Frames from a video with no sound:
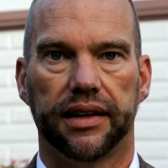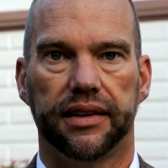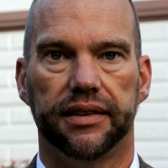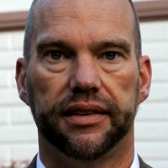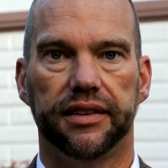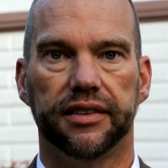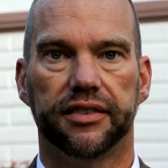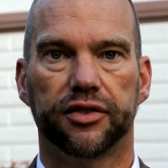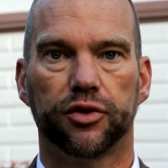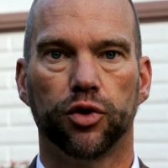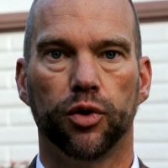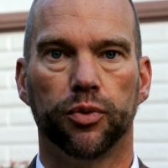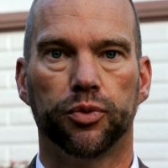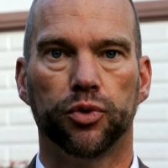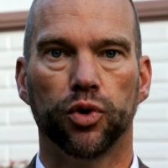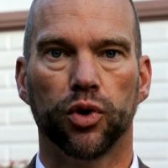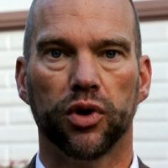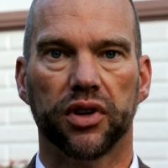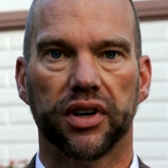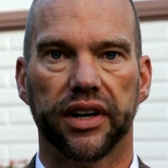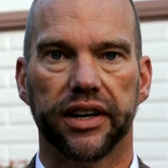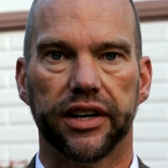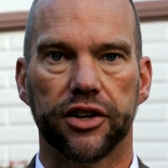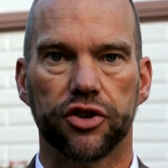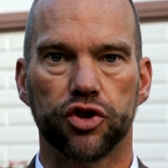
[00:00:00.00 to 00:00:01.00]
Die Skulptur
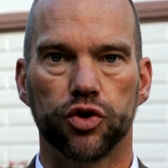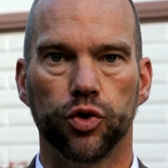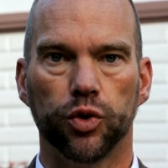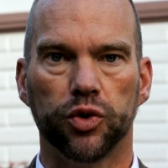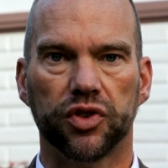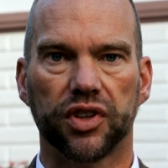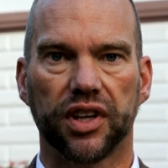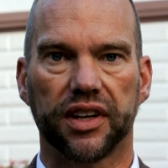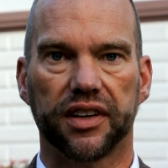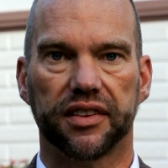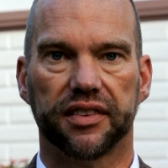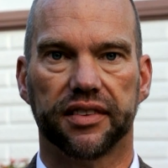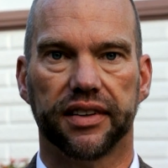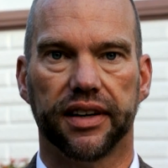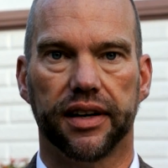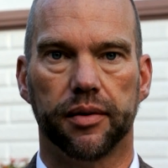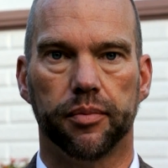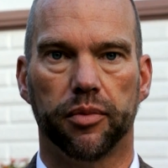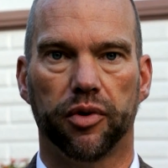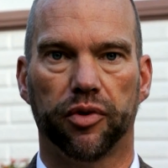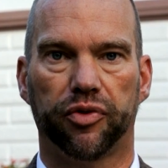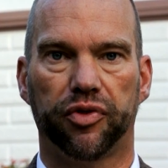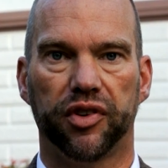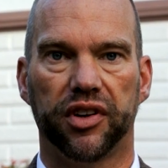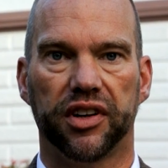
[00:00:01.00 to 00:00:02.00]
dreier Schustergesellen
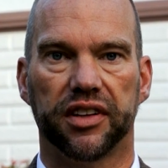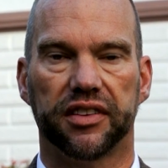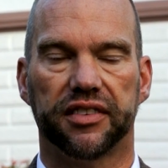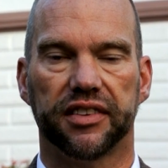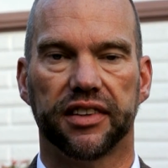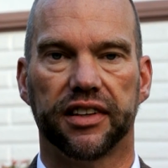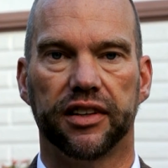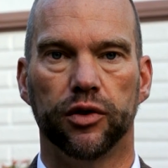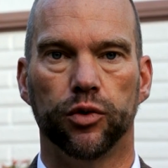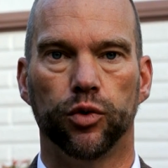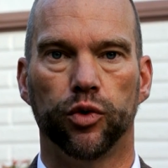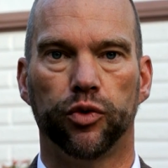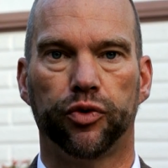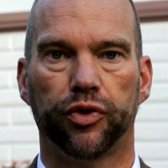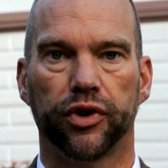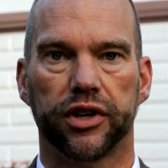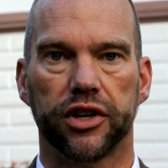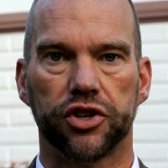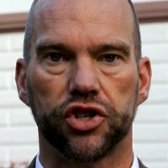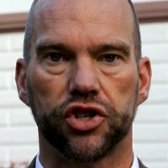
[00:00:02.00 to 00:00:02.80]
befindet sich nun vor der